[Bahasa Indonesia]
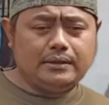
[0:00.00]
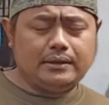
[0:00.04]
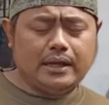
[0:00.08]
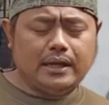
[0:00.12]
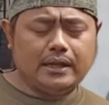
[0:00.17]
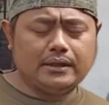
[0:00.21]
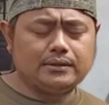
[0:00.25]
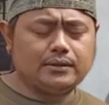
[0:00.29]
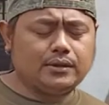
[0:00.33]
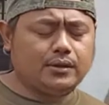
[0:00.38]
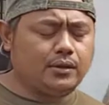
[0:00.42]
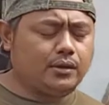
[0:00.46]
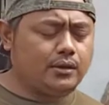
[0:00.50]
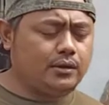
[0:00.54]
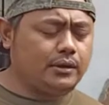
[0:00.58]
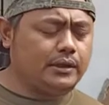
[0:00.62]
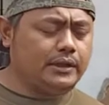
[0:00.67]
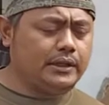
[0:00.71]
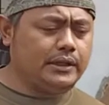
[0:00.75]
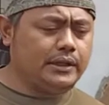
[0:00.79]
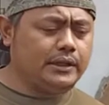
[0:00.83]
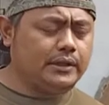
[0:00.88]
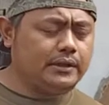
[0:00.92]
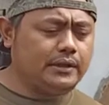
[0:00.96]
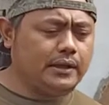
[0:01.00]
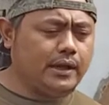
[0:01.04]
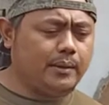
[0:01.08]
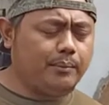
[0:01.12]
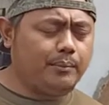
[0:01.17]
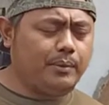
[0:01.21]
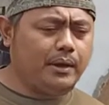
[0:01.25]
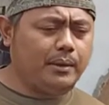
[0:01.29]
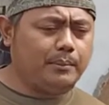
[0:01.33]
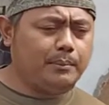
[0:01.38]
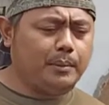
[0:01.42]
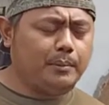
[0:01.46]
atau ini
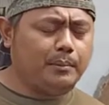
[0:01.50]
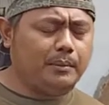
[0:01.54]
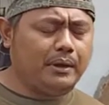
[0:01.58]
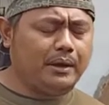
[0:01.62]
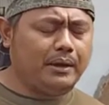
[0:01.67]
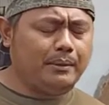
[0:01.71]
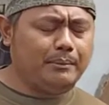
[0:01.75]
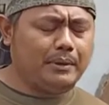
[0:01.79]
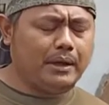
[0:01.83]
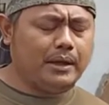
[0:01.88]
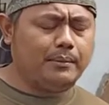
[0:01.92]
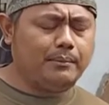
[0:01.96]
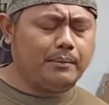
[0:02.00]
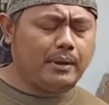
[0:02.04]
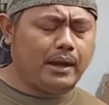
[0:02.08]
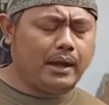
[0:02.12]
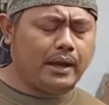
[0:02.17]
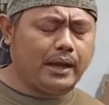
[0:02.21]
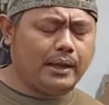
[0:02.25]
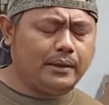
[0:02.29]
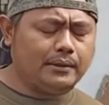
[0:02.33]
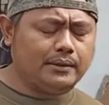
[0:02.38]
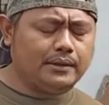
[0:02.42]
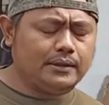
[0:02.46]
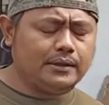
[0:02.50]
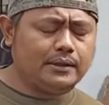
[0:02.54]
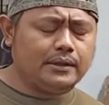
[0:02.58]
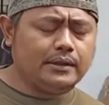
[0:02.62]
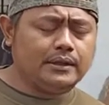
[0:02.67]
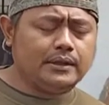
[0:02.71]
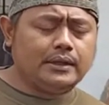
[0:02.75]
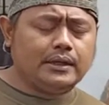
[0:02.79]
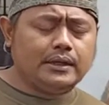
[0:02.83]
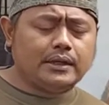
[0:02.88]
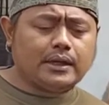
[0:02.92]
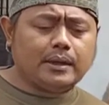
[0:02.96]
apa mengembangkan
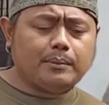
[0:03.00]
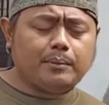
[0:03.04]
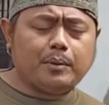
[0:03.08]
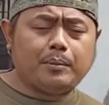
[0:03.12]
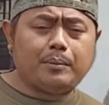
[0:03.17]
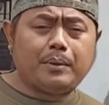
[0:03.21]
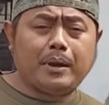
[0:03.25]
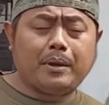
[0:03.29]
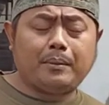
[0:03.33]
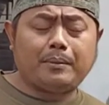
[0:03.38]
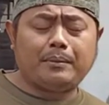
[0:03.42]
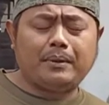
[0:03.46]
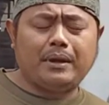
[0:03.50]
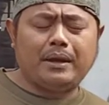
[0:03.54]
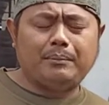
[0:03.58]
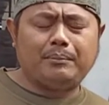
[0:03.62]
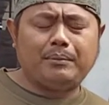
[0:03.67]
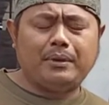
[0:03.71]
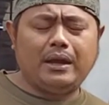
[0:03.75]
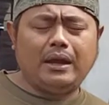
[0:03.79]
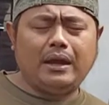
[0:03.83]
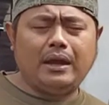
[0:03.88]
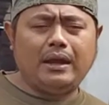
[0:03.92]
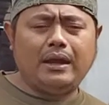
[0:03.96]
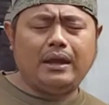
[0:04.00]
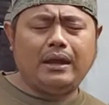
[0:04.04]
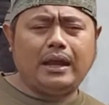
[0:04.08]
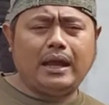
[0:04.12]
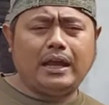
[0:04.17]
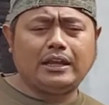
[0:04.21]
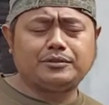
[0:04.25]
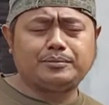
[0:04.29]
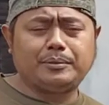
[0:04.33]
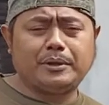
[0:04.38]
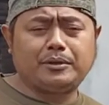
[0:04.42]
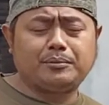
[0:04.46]
ke beberapa
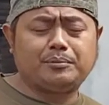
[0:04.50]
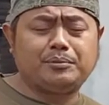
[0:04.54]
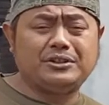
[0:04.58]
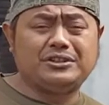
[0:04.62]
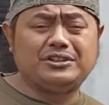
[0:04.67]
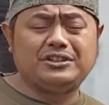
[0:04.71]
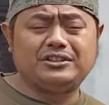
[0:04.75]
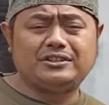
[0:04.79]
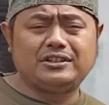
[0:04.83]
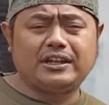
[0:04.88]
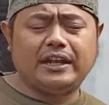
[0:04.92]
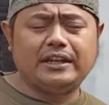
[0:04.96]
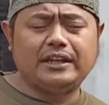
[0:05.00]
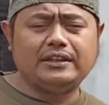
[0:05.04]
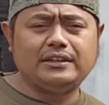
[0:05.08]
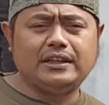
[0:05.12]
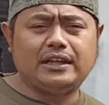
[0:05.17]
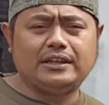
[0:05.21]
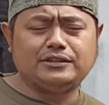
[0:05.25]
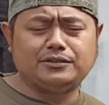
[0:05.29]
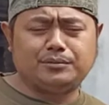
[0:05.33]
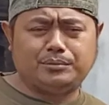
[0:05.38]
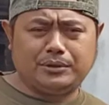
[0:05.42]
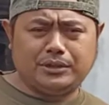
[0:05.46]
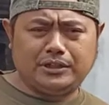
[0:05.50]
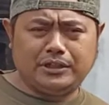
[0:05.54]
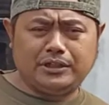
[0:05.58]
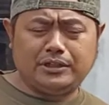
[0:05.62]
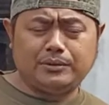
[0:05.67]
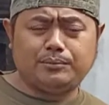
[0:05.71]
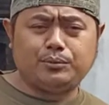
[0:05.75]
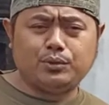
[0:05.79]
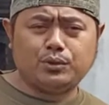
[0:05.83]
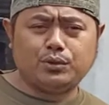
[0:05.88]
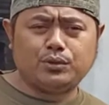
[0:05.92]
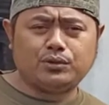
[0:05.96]
aspek bisnis lainnya seperti di
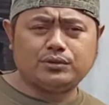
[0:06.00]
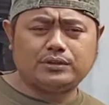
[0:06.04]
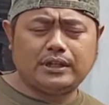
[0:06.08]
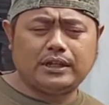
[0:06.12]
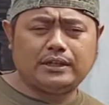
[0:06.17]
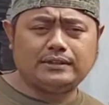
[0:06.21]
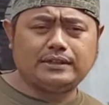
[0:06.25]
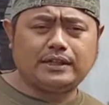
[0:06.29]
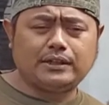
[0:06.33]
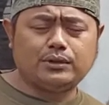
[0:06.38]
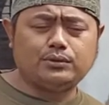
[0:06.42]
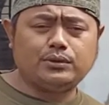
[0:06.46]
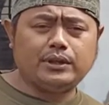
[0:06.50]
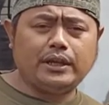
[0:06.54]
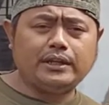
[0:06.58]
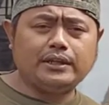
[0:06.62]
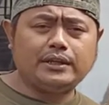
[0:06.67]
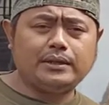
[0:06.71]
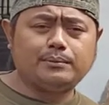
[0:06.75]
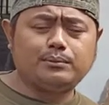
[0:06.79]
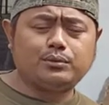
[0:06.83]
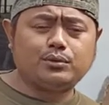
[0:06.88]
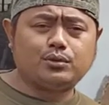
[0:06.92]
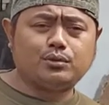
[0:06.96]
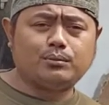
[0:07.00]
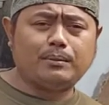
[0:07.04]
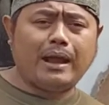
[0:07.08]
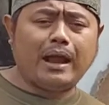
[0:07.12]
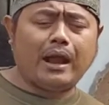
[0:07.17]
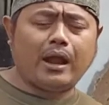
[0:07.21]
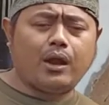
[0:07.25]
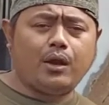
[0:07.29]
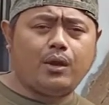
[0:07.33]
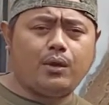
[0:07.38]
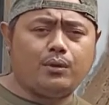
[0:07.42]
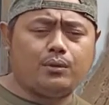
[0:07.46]
burung salah satunya ini burung
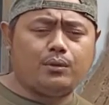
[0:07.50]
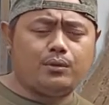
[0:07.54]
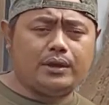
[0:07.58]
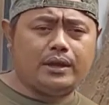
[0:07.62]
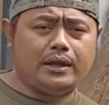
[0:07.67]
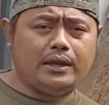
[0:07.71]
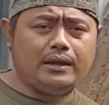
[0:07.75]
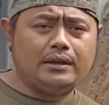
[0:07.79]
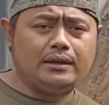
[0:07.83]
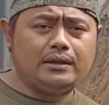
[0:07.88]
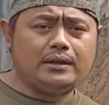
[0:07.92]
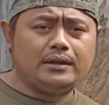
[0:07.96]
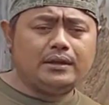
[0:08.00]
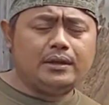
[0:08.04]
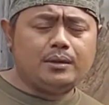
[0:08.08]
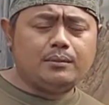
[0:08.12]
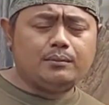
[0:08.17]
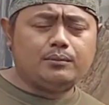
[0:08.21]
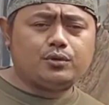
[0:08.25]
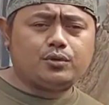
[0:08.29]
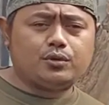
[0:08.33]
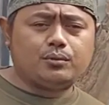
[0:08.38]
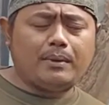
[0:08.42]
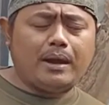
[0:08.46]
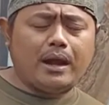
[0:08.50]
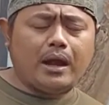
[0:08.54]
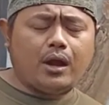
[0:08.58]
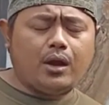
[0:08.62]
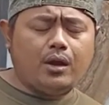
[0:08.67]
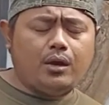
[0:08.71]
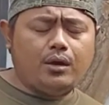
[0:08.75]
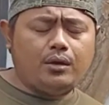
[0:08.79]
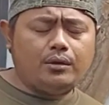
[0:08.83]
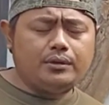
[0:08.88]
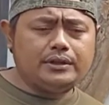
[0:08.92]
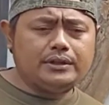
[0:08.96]
makau ya rumah
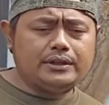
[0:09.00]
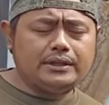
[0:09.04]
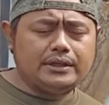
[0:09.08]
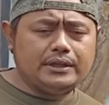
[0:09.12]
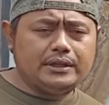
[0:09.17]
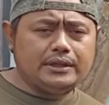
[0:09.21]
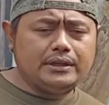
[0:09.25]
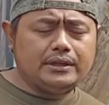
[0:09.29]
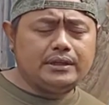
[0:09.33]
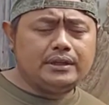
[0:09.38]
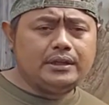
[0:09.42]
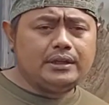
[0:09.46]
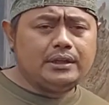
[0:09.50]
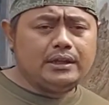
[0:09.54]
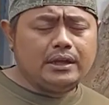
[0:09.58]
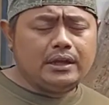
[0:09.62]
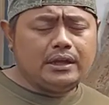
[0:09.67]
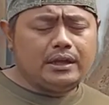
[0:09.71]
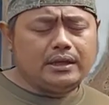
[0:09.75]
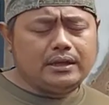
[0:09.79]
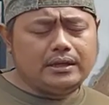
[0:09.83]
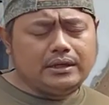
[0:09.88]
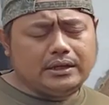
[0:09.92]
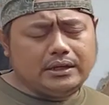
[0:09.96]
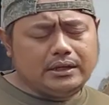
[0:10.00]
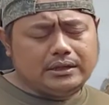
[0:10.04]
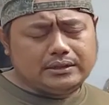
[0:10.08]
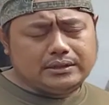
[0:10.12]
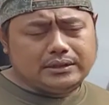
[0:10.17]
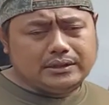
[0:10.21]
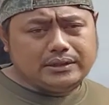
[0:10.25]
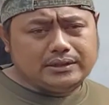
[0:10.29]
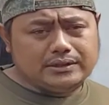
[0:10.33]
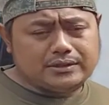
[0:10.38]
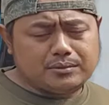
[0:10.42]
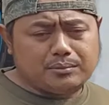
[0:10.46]
kau ini uh, eh, di
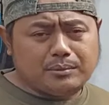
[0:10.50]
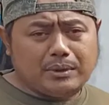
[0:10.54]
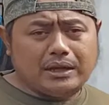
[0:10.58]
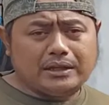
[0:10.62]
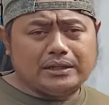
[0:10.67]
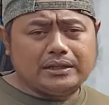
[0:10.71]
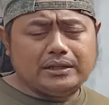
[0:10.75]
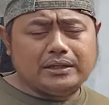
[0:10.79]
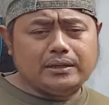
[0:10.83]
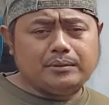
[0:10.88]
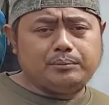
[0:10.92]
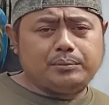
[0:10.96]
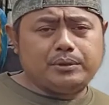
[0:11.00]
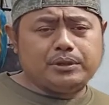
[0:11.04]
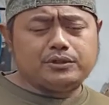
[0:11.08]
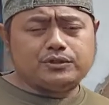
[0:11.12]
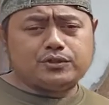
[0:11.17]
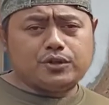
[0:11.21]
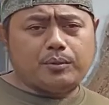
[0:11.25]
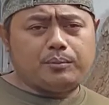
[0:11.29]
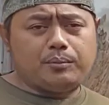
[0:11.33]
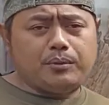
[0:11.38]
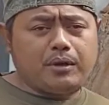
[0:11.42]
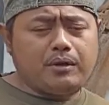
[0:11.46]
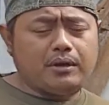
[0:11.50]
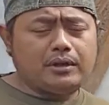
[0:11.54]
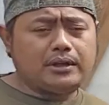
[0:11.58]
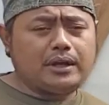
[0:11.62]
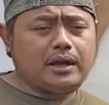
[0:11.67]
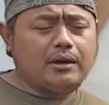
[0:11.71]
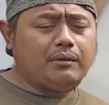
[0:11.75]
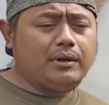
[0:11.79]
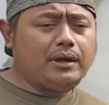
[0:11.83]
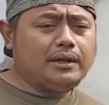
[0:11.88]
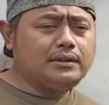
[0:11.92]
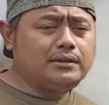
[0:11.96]
Cemani Beat Shop
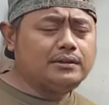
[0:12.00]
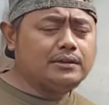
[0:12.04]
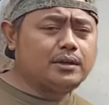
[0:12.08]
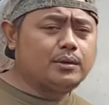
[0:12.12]
kawan-kawan.